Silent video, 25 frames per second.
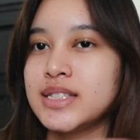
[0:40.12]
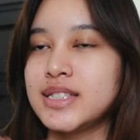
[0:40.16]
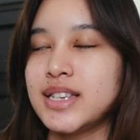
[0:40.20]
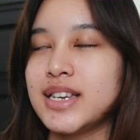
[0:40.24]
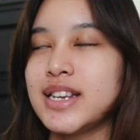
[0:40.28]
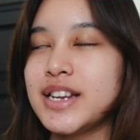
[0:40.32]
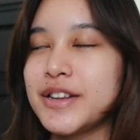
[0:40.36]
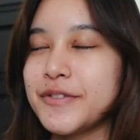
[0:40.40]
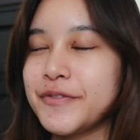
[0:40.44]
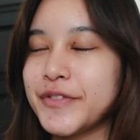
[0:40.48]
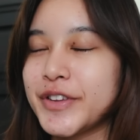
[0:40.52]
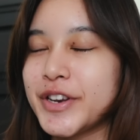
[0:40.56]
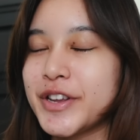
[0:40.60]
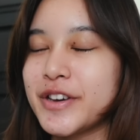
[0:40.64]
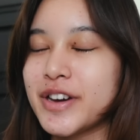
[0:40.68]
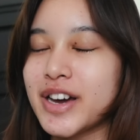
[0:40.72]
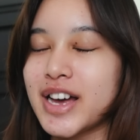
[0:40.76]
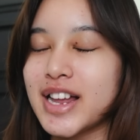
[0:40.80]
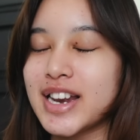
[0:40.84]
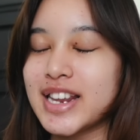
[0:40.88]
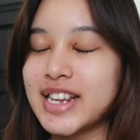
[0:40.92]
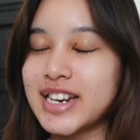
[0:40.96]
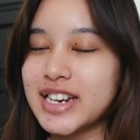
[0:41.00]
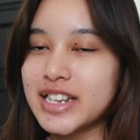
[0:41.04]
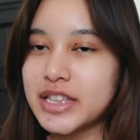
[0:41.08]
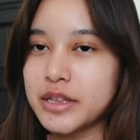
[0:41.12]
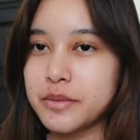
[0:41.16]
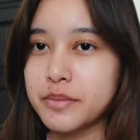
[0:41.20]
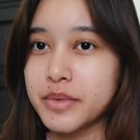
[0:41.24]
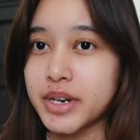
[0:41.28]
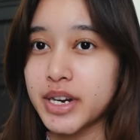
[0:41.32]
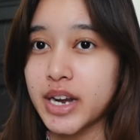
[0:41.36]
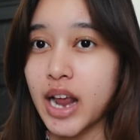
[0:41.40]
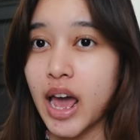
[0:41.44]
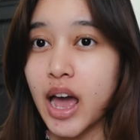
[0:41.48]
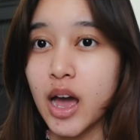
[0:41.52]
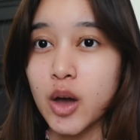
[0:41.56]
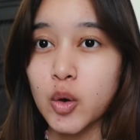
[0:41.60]
Jadi video kali ini
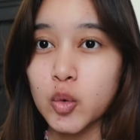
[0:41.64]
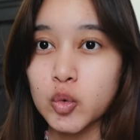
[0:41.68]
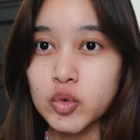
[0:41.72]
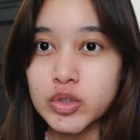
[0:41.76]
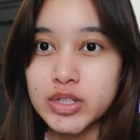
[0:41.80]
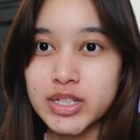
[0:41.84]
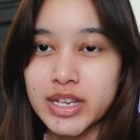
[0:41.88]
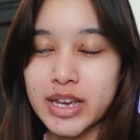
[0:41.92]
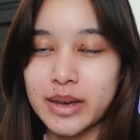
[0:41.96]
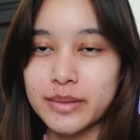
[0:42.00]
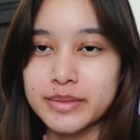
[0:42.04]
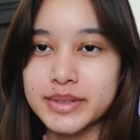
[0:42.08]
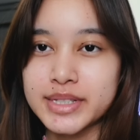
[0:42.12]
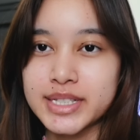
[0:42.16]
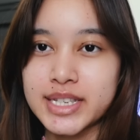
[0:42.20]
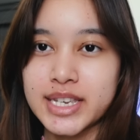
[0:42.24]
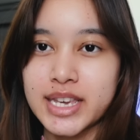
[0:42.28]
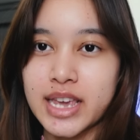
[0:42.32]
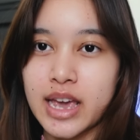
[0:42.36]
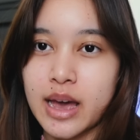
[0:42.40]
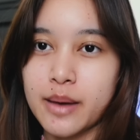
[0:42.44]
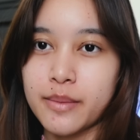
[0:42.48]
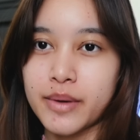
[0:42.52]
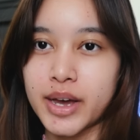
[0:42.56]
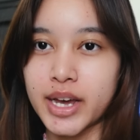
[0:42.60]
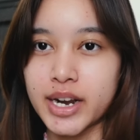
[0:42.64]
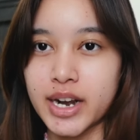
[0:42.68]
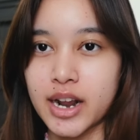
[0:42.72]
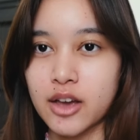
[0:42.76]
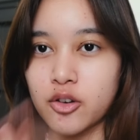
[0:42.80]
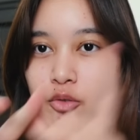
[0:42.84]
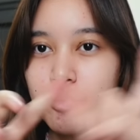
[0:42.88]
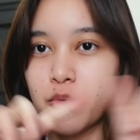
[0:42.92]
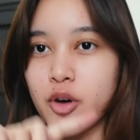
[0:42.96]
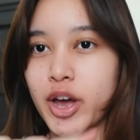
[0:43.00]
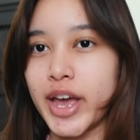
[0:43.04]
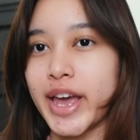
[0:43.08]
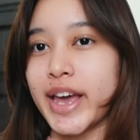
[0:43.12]
temenin aku siap-siap karena
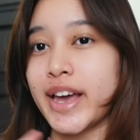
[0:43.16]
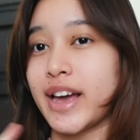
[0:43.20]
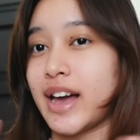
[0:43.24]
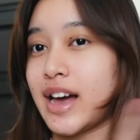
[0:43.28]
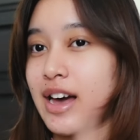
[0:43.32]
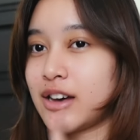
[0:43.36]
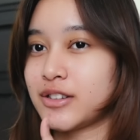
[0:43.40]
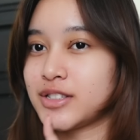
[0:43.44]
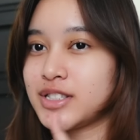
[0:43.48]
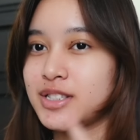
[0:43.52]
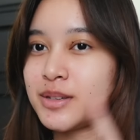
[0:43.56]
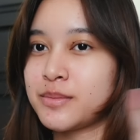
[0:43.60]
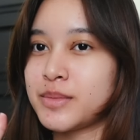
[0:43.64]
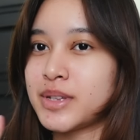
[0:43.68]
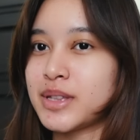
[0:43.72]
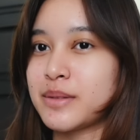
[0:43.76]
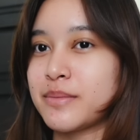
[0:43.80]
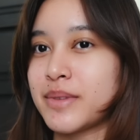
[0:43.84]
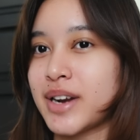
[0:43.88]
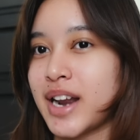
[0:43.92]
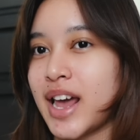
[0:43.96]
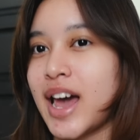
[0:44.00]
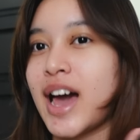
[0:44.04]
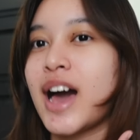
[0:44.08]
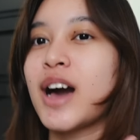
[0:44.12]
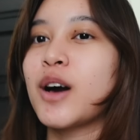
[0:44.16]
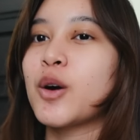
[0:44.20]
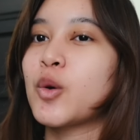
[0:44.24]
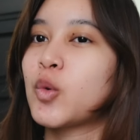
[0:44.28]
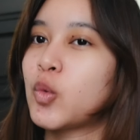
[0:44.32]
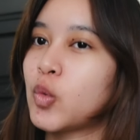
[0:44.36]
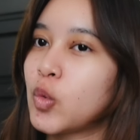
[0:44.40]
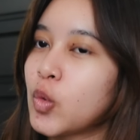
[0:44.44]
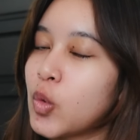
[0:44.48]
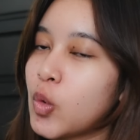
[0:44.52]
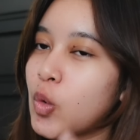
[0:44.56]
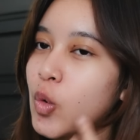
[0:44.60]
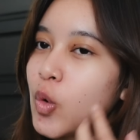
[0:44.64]
aku mau hangout sama teman
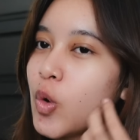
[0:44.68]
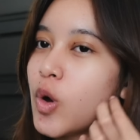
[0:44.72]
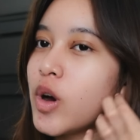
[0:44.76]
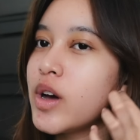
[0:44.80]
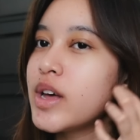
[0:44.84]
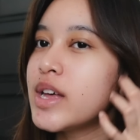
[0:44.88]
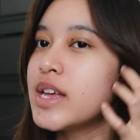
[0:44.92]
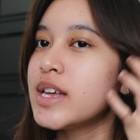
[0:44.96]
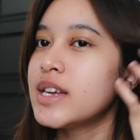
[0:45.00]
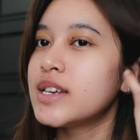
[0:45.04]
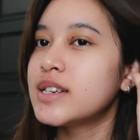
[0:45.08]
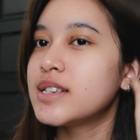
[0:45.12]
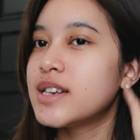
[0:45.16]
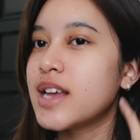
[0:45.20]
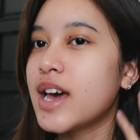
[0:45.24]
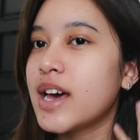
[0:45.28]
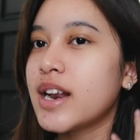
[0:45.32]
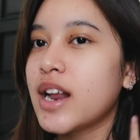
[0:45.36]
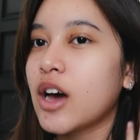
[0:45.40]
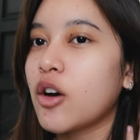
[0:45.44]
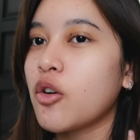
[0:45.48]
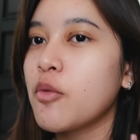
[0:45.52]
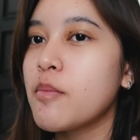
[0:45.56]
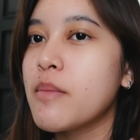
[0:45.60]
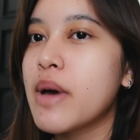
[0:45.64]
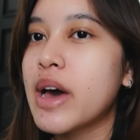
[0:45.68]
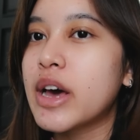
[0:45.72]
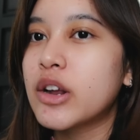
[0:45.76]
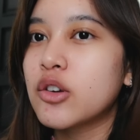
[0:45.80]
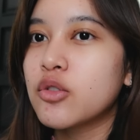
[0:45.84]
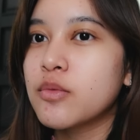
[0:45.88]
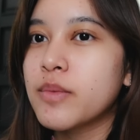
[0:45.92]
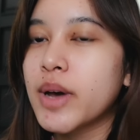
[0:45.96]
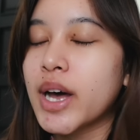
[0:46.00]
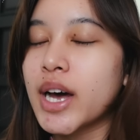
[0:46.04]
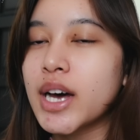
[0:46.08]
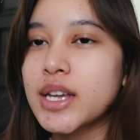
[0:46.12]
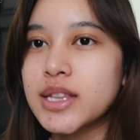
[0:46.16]
aku dan aku baru
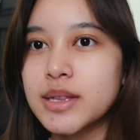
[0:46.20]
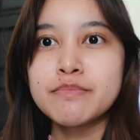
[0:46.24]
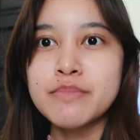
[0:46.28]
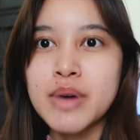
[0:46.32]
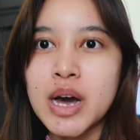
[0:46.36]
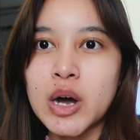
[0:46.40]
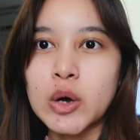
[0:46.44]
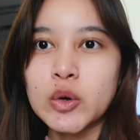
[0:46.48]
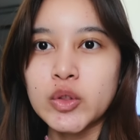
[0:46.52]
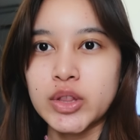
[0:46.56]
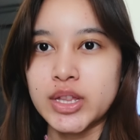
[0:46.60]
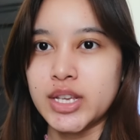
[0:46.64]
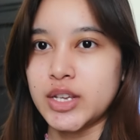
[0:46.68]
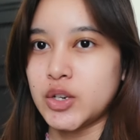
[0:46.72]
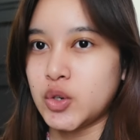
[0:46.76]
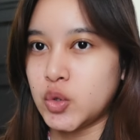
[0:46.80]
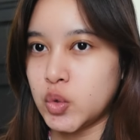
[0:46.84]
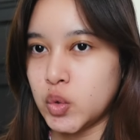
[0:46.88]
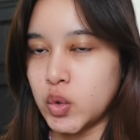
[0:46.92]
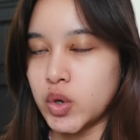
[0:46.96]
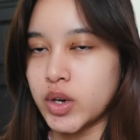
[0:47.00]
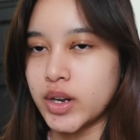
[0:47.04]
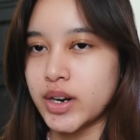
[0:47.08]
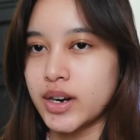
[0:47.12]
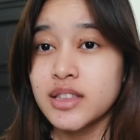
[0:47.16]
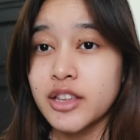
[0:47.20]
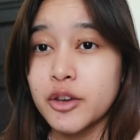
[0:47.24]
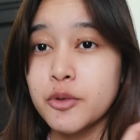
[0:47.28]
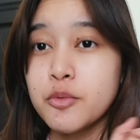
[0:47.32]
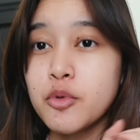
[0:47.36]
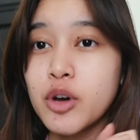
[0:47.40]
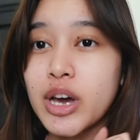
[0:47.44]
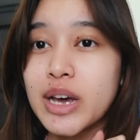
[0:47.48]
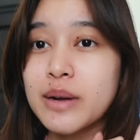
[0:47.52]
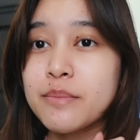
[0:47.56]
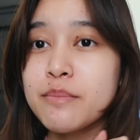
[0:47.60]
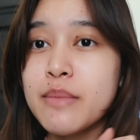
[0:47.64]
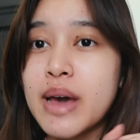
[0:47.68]
banget bangun tidur. Tapi
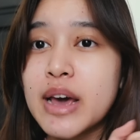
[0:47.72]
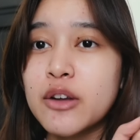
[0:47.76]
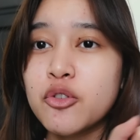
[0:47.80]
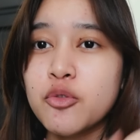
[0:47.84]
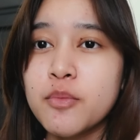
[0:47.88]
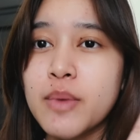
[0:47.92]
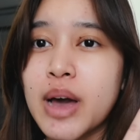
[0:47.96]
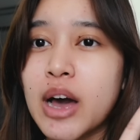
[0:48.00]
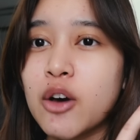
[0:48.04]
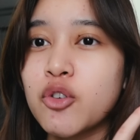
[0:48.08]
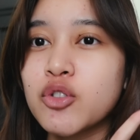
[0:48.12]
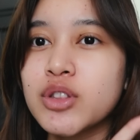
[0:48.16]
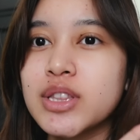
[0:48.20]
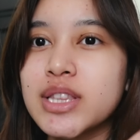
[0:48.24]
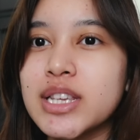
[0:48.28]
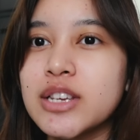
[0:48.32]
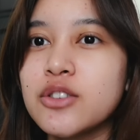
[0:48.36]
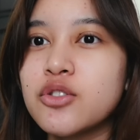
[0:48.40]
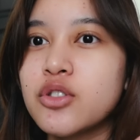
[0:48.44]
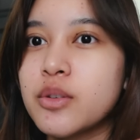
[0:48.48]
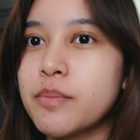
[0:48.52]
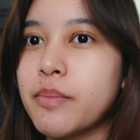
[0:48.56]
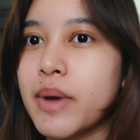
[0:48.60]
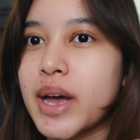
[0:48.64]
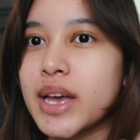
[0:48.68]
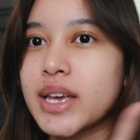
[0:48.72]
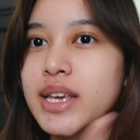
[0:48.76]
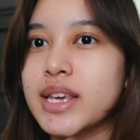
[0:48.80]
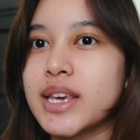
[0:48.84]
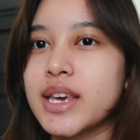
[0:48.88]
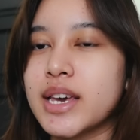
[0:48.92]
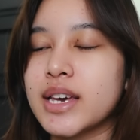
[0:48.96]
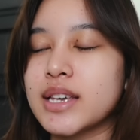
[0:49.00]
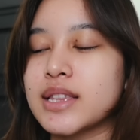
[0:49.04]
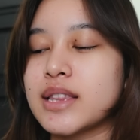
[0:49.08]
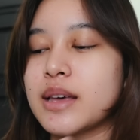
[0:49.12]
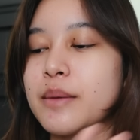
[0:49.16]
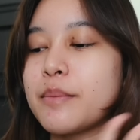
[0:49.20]
bukan baru bangun tidur pagi
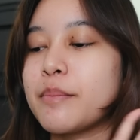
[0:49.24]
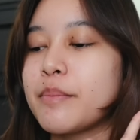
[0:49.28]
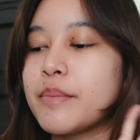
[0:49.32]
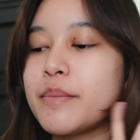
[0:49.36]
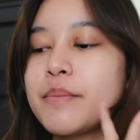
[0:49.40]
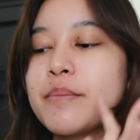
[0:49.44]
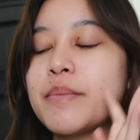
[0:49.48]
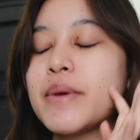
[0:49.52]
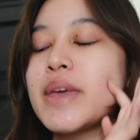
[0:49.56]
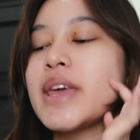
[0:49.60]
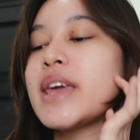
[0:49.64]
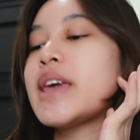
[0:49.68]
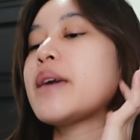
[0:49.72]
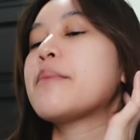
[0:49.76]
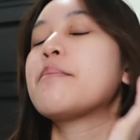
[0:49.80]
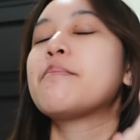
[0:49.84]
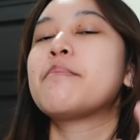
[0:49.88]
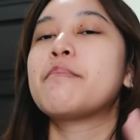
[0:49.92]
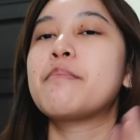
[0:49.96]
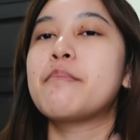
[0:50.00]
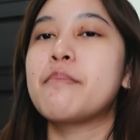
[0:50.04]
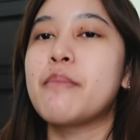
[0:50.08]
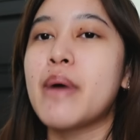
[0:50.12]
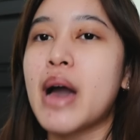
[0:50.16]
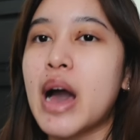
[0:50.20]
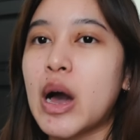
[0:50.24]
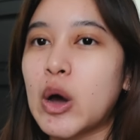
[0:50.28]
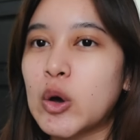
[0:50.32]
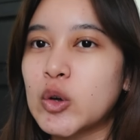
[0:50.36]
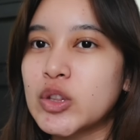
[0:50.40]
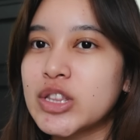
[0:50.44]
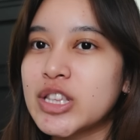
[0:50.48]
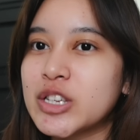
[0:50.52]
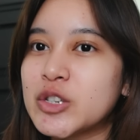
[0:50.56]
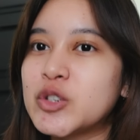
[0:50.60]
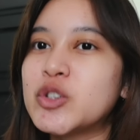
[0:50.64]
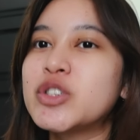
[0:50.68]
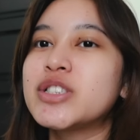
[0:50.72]
ya, tapi bangun
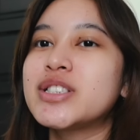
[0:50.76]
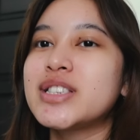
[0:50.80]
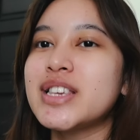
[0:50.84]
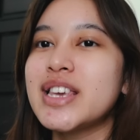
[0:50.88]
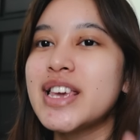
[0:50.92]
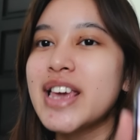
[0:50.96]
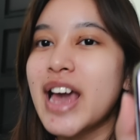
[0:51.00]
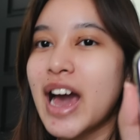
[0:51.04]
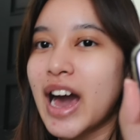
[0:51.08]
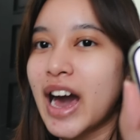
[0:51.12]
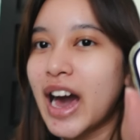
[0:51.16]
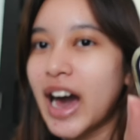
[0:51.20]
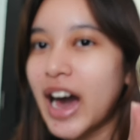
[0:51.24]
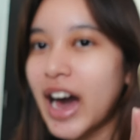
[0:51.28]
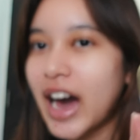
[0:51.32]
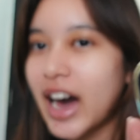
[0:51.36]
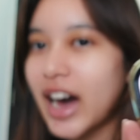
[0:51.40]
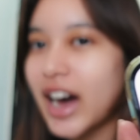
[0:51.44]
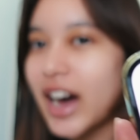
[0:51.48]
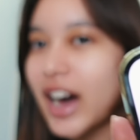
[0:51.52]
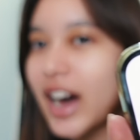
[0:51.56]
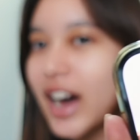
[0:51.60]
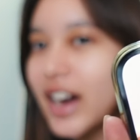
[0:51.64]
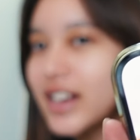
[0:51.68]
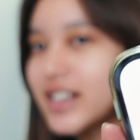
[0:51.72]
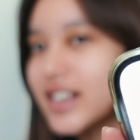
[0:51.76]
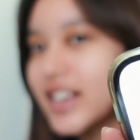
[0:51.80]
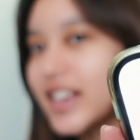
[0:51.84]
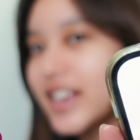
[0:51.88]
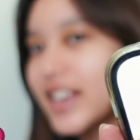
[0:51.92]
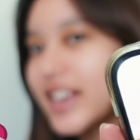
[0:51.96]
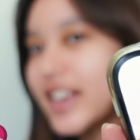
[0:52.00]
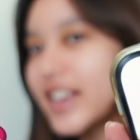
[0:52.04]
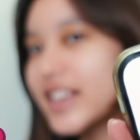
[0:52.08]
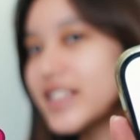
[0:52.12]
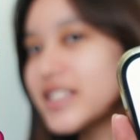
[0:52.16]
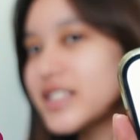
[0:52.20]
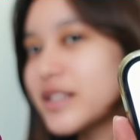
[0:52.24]
tidur siang
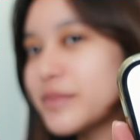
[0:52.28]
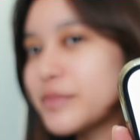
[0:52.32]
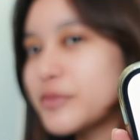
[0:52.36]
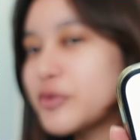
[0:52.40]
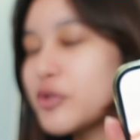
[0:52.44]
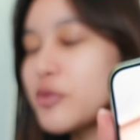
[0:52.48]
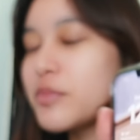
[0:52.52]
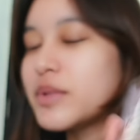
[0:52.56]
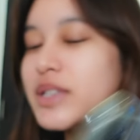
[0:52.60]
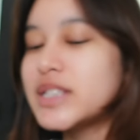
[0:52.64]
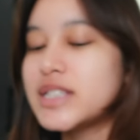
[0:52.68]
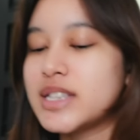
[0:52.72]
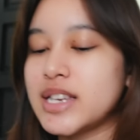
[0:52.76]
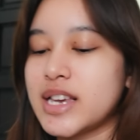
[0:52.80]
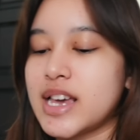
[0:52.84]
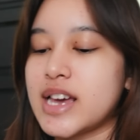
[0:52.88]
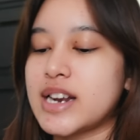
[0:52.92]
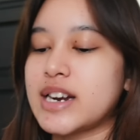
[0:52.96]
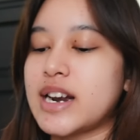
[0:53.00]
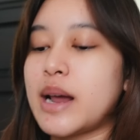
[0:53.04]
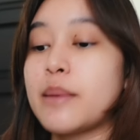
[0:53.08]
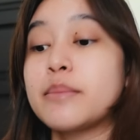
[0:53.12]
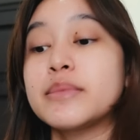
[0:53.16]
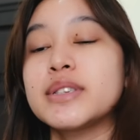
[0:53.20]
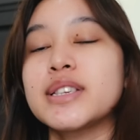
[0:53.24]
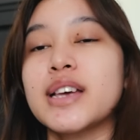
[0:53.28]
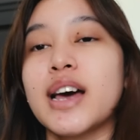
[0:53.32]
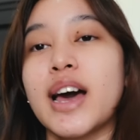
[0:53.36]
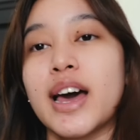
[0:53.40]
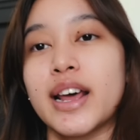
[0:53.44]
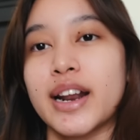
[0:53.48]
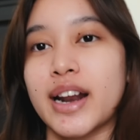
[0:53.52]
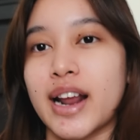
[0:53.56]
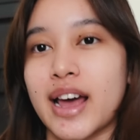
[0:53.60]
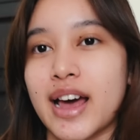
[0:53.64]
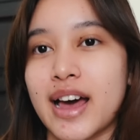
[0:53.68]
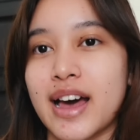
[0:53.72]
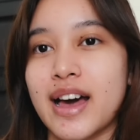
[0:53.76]
enam
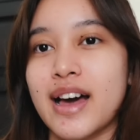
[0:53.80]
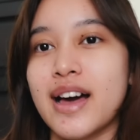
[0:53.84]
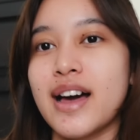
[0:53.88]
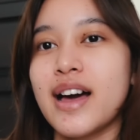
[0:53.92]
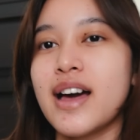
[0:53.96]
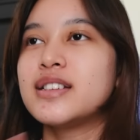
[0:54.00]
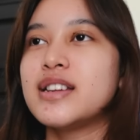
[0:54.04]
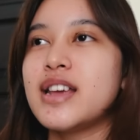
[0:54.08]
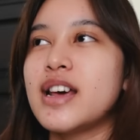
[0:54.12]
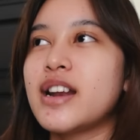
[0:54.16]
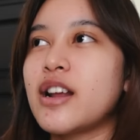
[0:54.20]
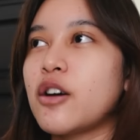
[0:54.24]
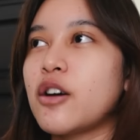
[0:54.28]
sekarang dan